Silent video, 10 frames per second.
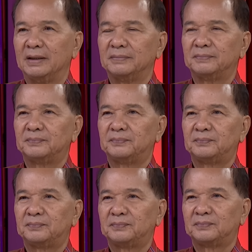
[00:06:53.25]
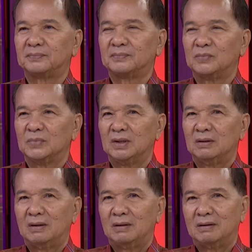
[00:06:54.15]
ไม่ได้มีข้อแลกเปลี่ยนอะไร
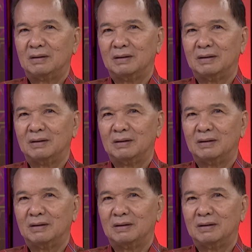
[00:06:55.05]
กัน